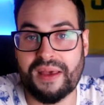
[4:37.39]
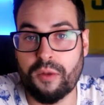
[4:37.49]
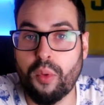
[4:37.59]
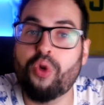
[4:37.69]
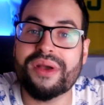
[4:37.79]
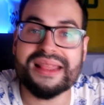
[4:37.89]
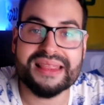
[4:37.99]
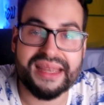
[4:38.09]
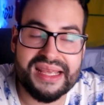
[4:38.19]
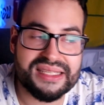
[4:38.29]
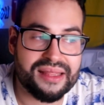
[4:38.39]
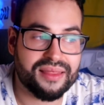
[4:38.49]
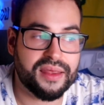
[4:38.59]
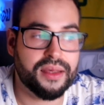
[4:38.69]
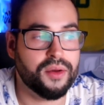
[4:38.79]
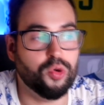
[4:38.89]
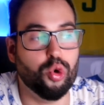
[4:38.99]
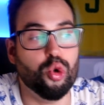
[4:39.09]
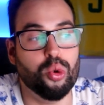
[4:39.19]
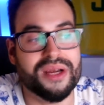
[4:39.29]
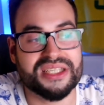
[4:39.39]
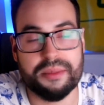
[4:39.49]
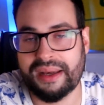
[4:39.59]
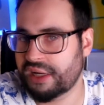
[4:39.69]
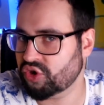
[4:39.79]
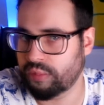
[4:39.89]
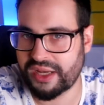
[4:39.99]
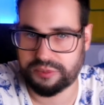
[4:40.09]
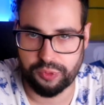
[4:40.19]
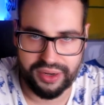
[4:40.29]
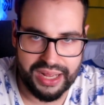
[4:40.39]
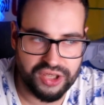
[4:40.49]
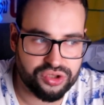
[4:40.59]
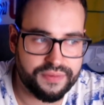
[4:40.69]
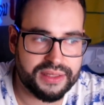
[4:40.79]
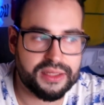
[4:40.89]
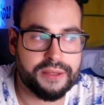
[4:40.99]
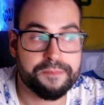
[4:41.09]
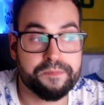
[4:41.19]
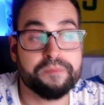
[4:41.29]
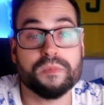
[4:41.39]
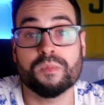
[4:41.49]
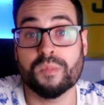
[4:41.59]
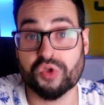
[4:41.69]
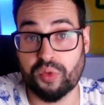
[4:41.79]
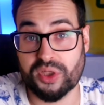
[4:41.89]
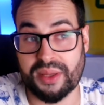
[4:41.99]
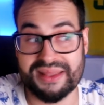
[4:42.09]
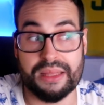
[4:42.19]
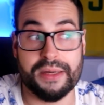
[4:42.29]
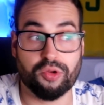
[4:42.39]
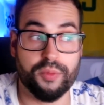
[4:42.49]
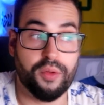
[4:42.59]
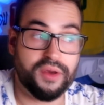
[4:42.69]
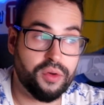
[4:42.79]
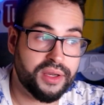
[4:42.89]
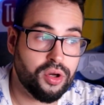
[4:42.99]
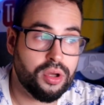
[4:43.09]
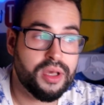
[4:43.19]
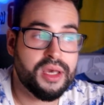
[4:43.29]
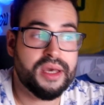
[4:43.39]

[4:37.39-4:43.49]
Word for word: Ya hubo un interés hace unas semanas, un mes por Ansu Fati, supuestamente Bartubeo dijo que no,